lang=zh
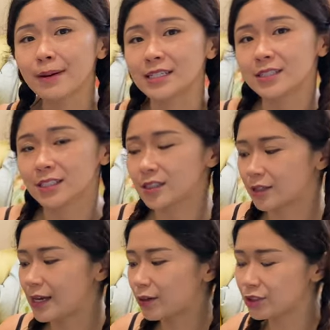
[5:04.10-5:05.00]
爬着你可
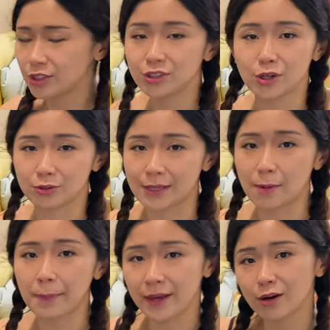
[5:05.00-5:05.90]
能要伸手到
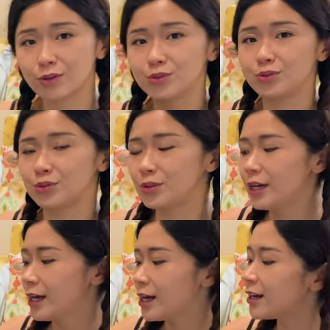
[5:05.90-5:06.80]
背后去，
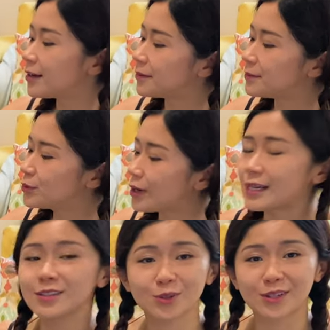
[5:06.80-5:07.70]
嗯，抓
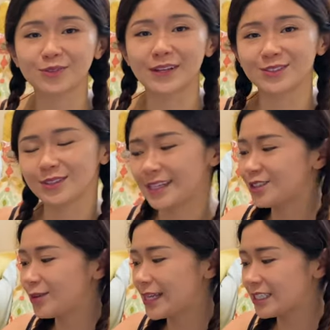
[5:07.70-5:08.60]
更多的粉，所以它
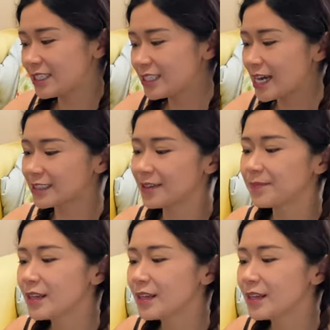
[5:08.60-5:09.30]
是挂在身上的。